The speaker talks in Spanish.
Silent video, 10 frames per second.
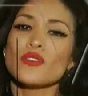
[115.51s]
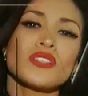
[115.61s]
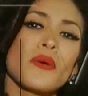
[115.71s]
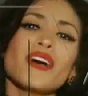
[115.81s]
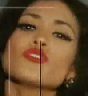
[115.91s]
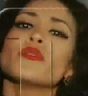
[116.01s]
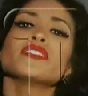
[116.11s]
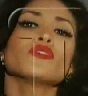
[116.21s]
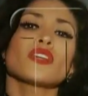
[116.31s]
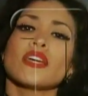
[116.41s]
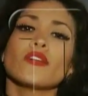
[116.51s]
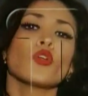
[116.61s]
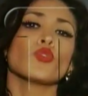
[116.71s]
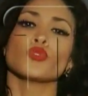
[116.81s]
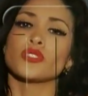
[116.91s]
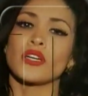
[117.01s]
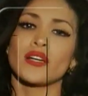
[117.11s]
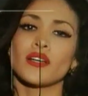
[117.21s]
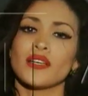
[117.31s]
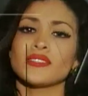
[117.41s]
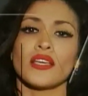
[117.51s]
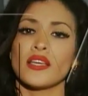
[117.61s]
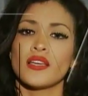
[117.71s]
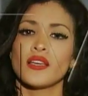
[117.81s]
O o te vas a te quedas, no anuncian. Así.